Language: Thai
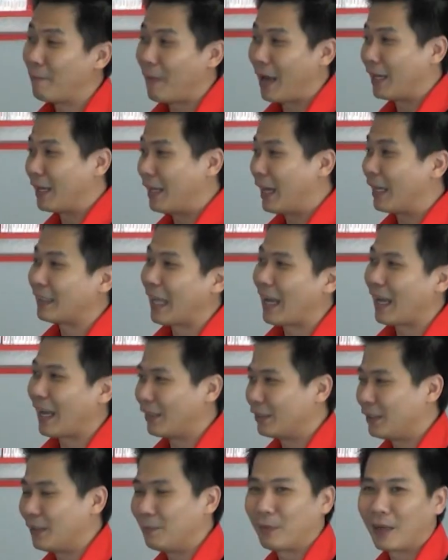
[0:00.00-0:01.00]
ดน้ำมันหรืออัตรากา
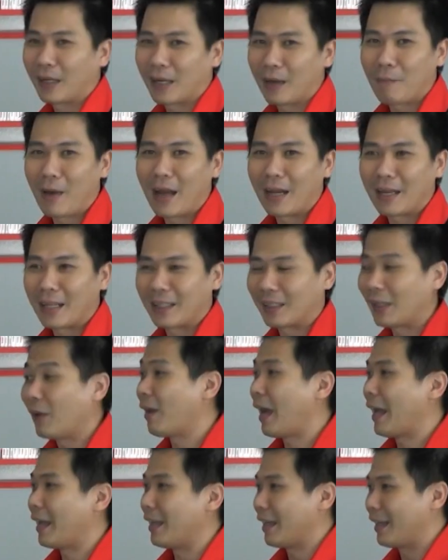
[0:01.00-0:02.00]
รสิ้นเปลืองน้ำมันเนี่ยเท่า
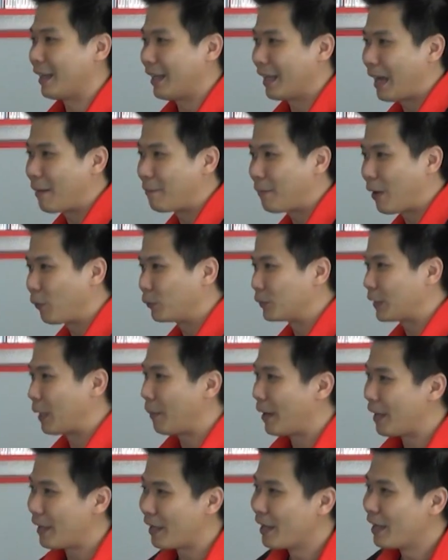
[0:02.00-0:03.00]
ไหร่เนี่ยนะครับเราจะ
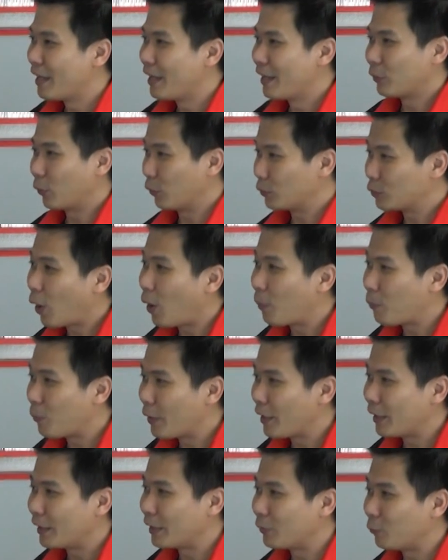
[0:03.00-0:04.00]
ไม่ทดสอบโด
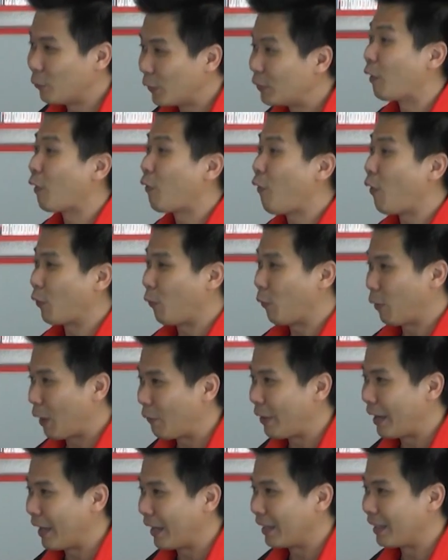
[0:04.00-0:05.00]
ยวิศวกรของเรา
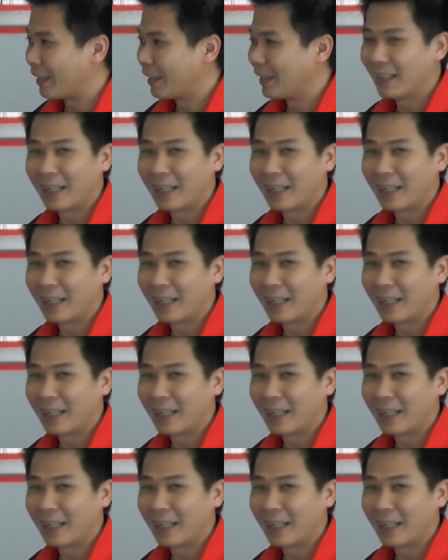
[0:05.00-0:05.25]
เอง